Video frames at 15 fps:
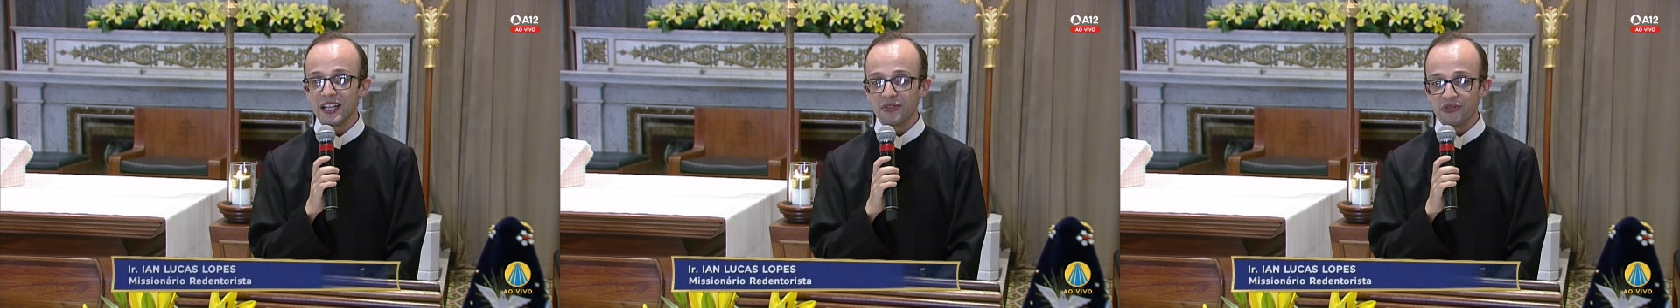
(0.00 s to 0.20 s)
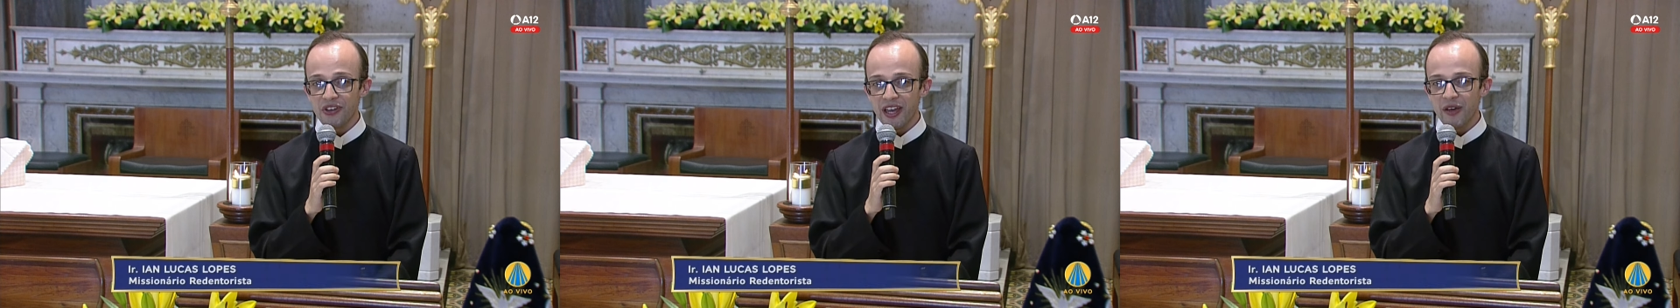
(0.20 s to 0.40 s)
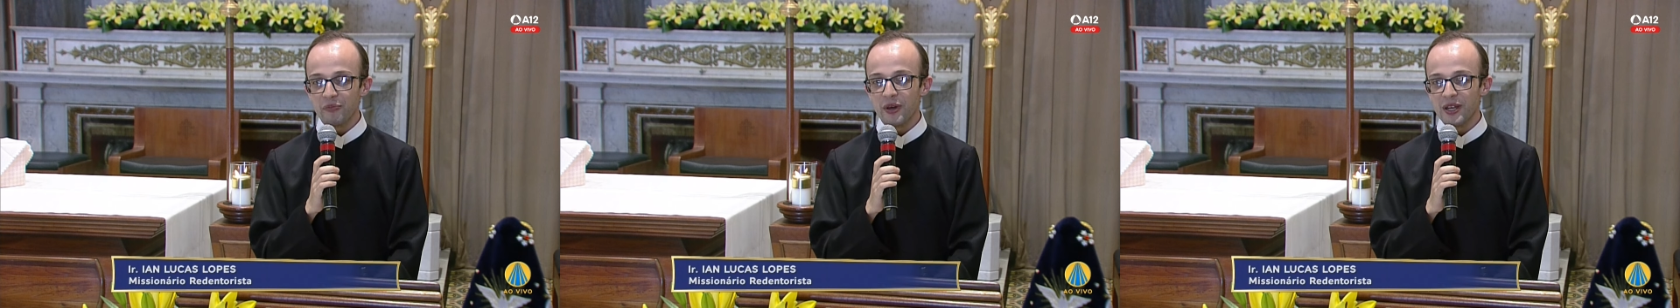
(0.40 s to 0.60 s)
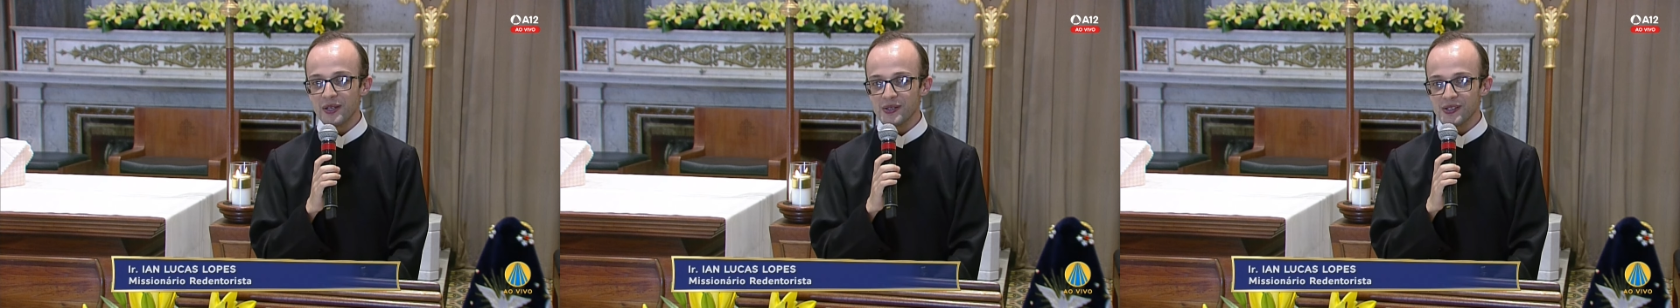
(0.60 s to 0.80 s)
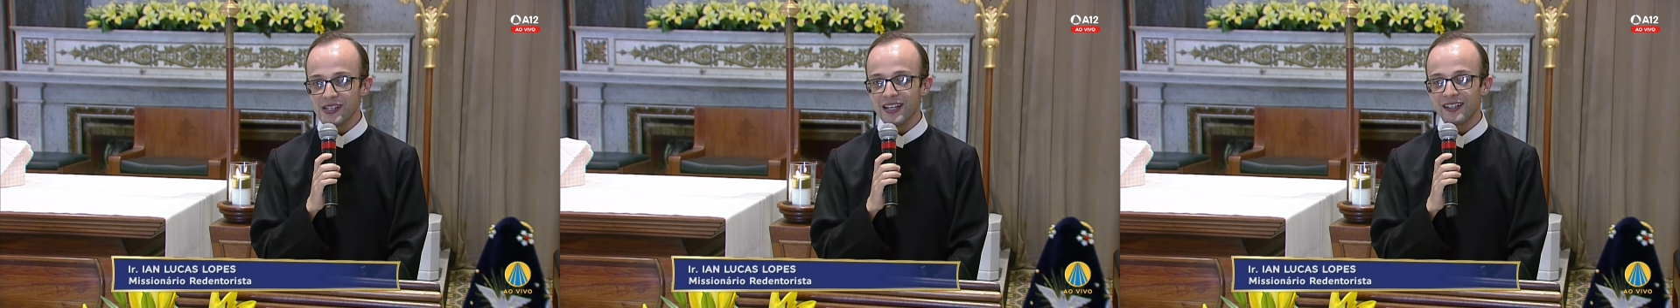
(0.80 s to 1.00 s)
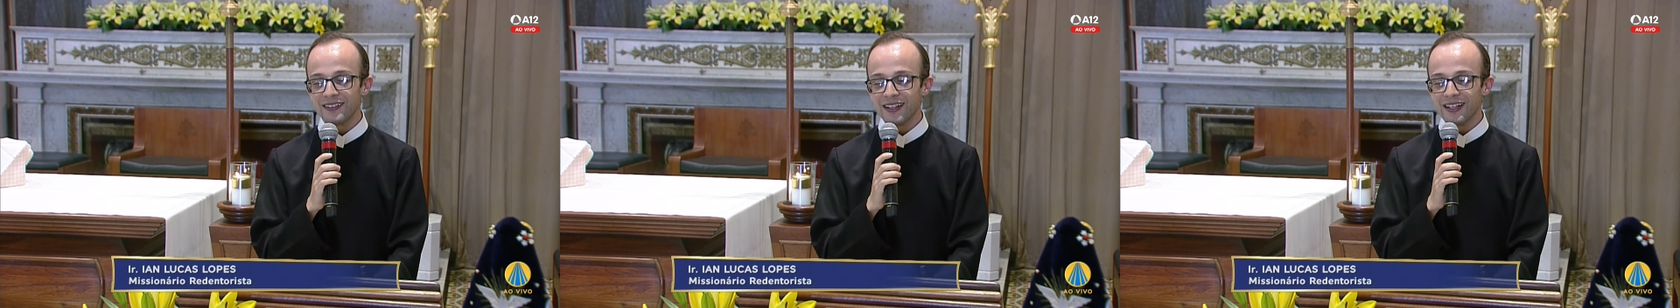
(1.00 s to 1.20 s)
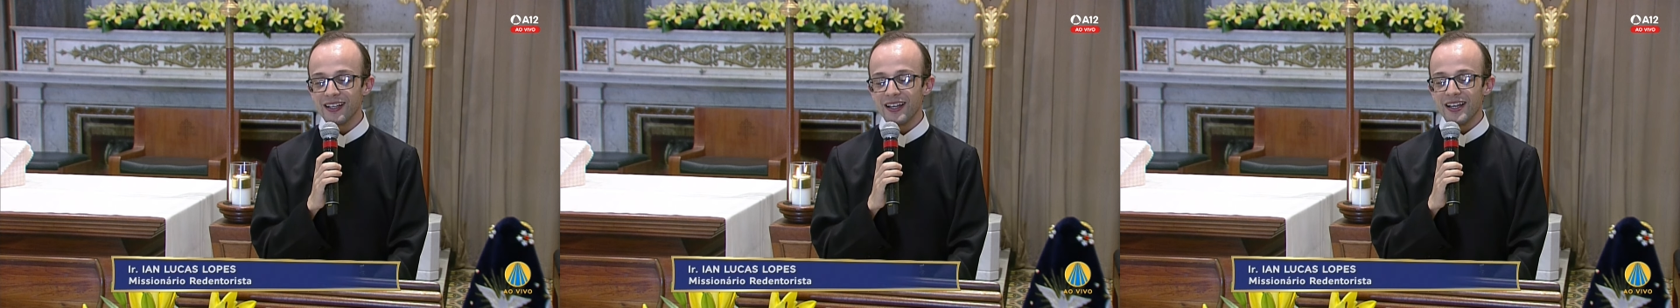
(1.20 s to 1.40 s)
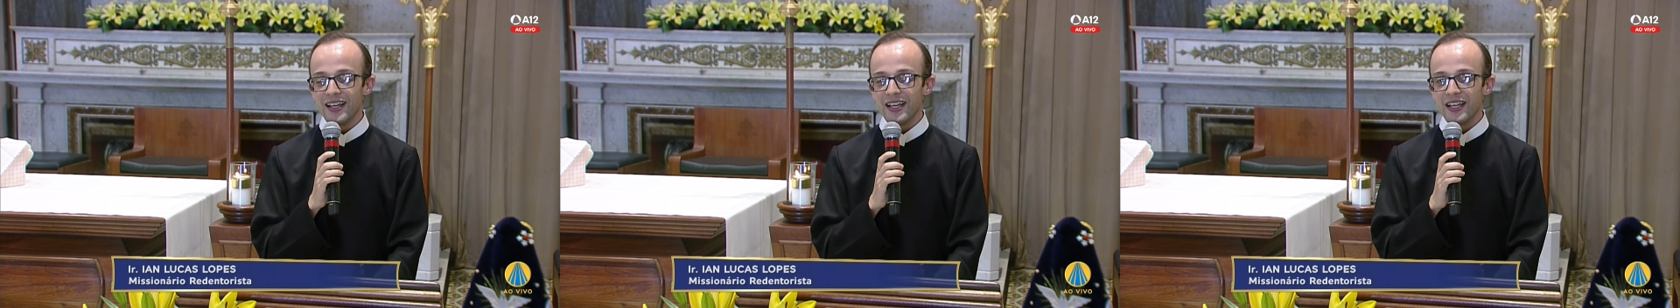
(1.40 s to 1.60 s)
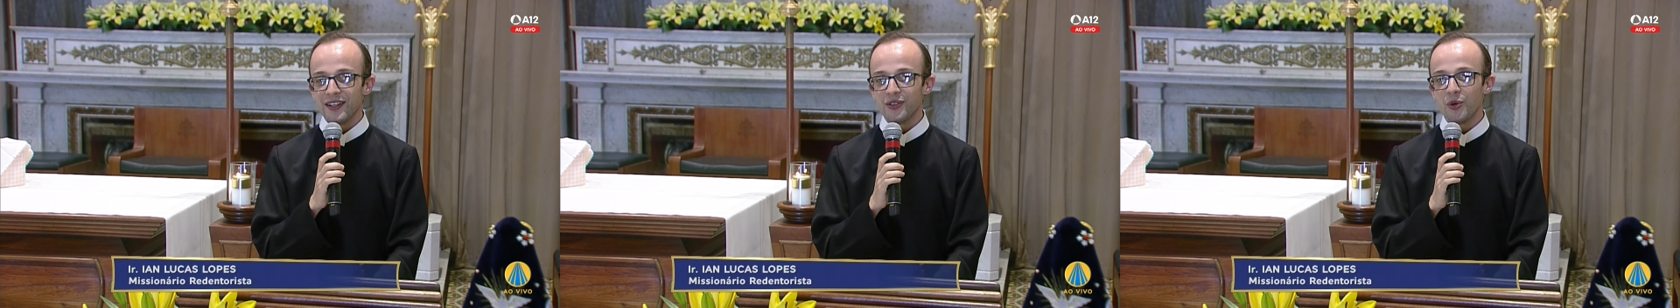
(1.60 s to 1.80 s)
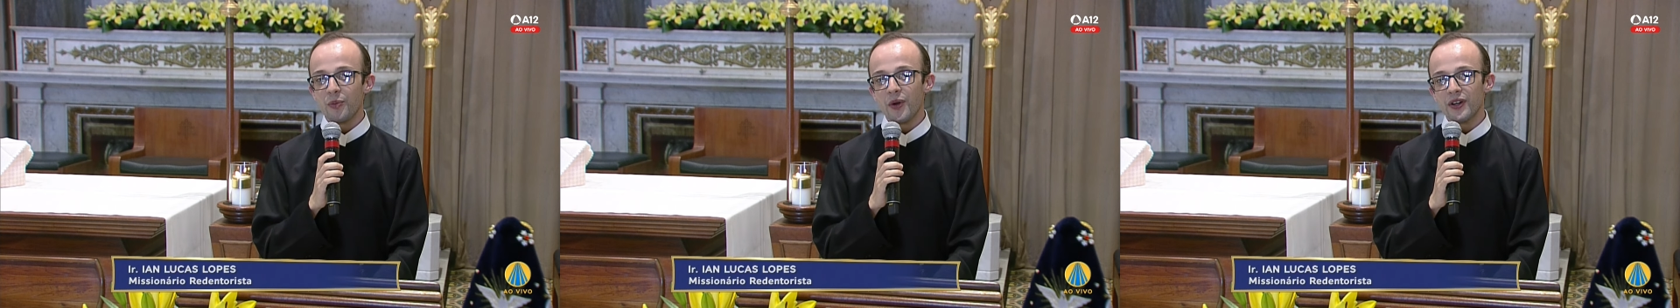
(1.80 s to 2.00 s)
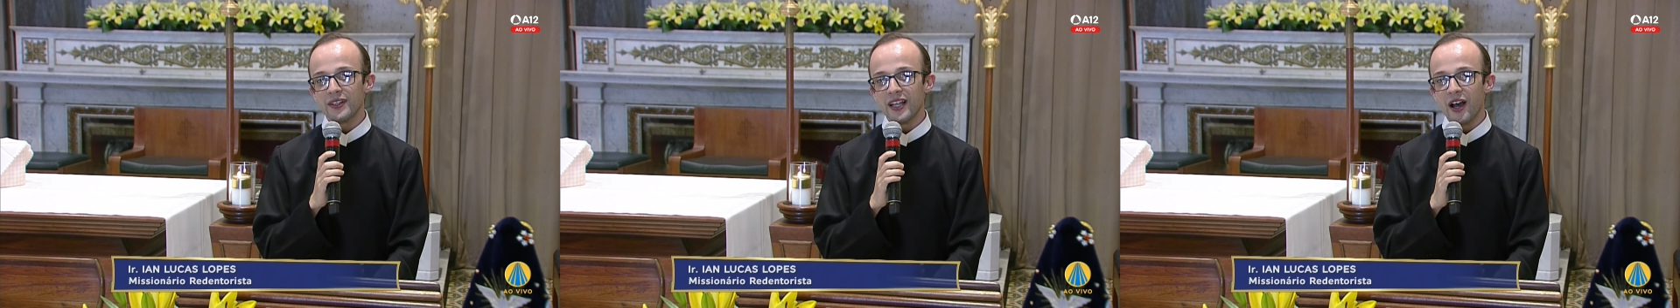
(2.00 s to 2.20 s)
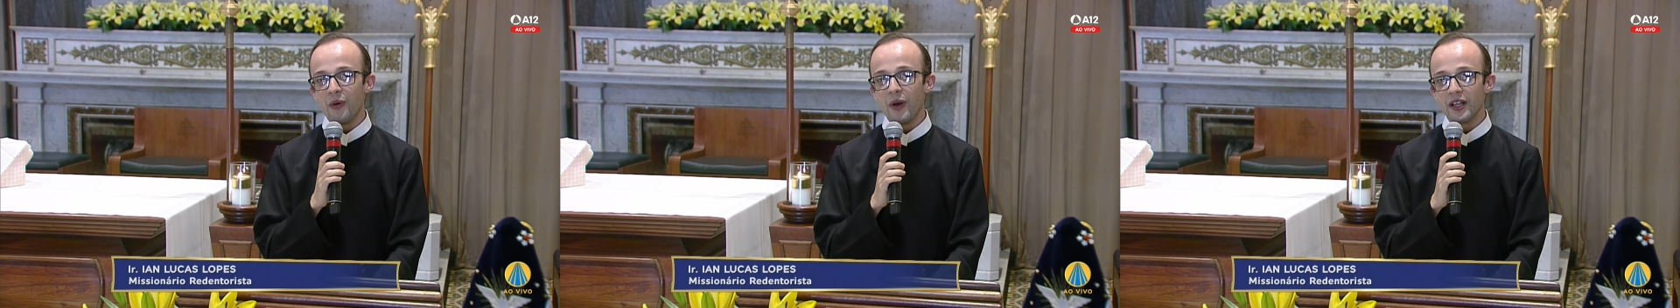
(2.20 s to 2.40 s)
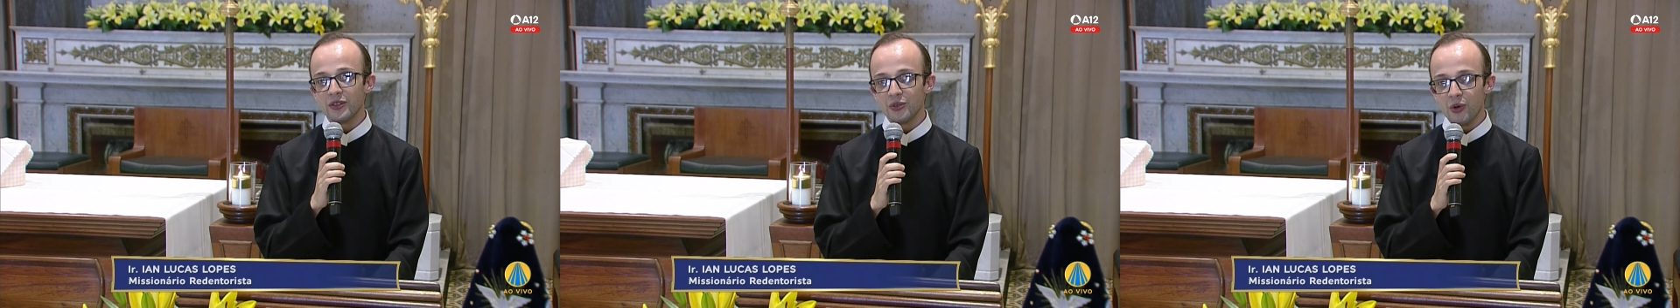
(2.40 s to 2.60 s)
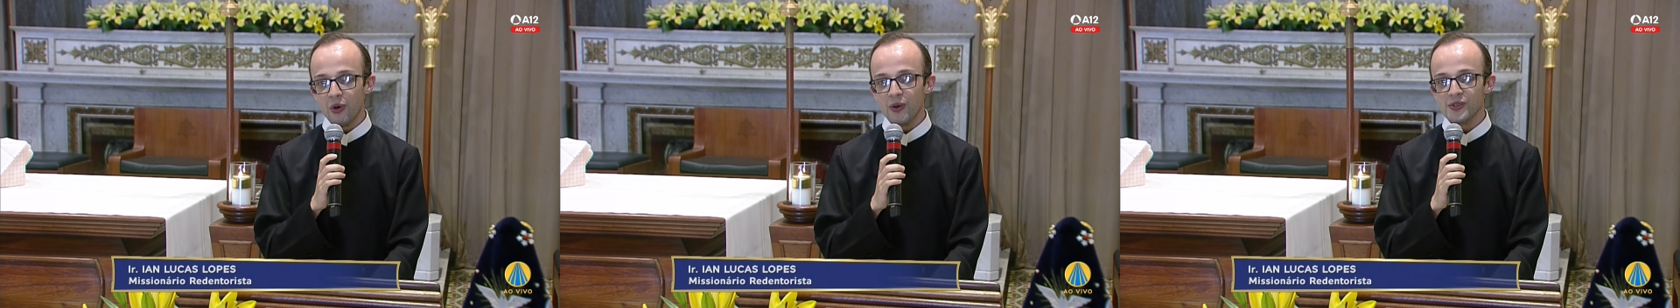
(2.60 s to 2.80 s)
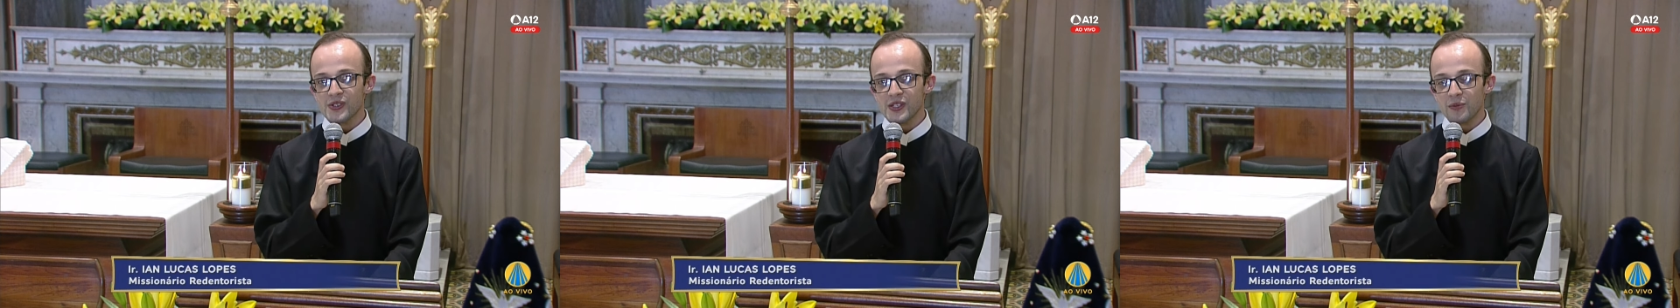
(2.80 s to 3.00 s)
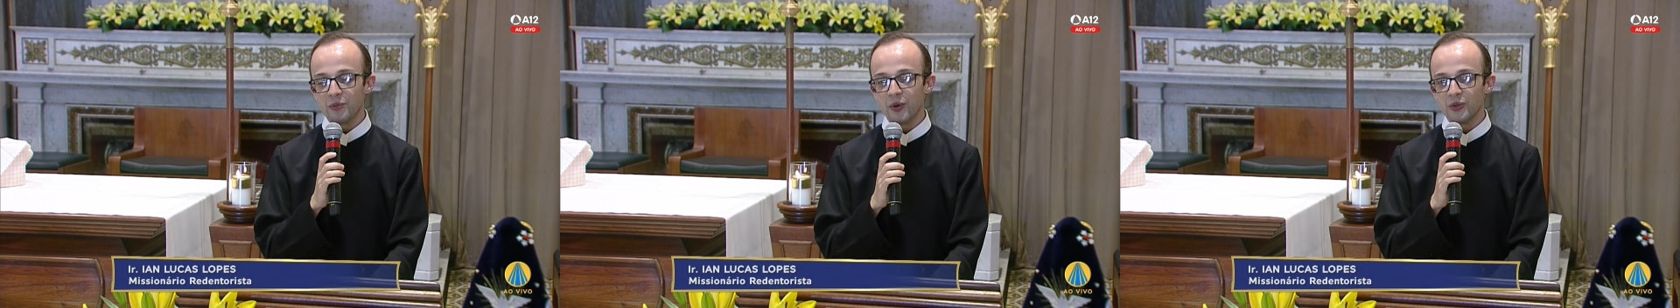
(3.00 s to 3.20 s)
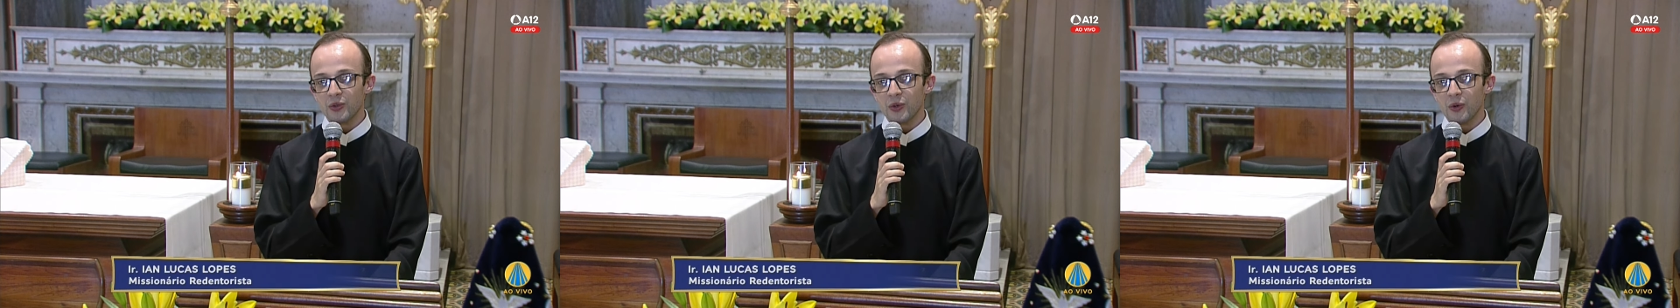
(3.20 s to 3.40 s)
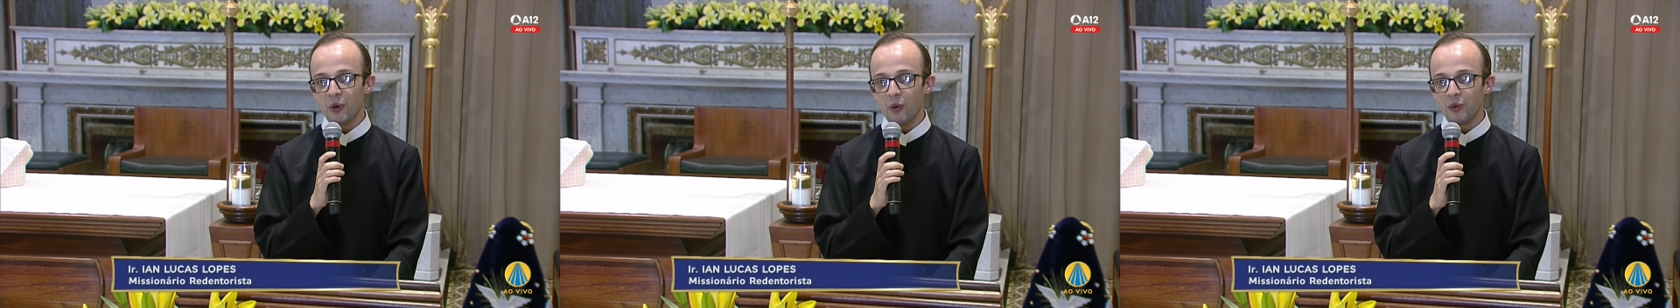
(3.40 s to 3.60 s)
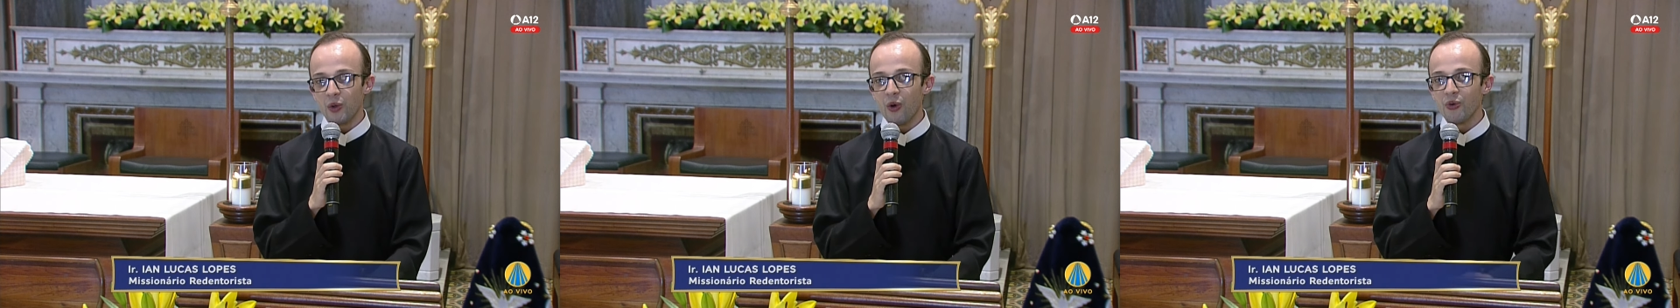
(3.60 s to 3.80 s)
TV Aparecida e do portal a12.com.